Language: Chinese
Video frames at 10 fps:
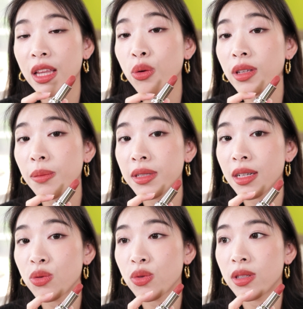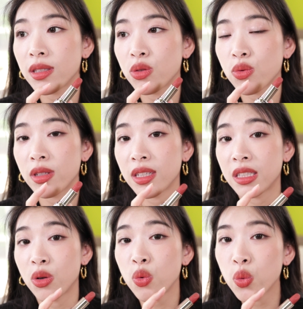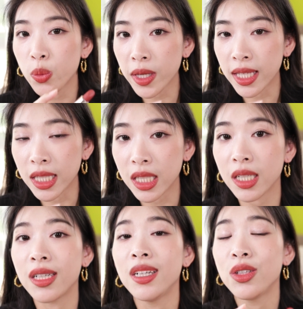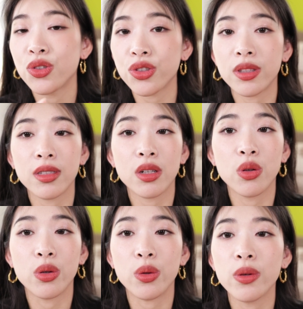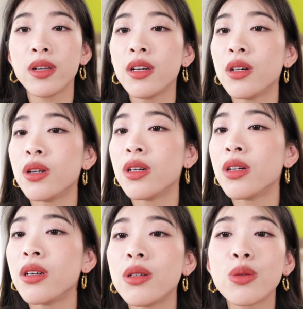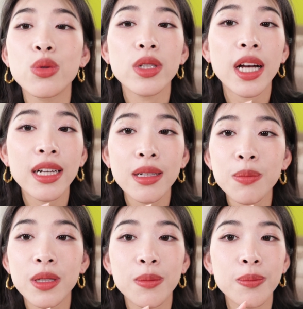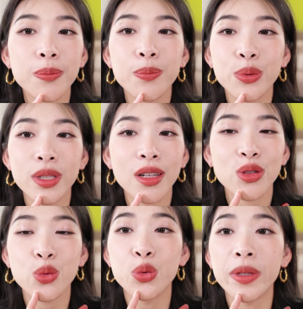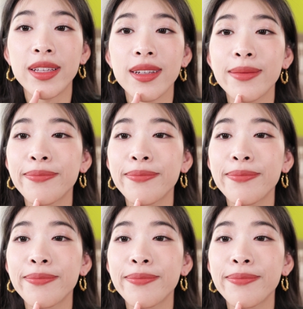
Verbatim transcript: 李贵他们家最近做的这些雾面的质地的口红，我觉得它根本不像是雾面的，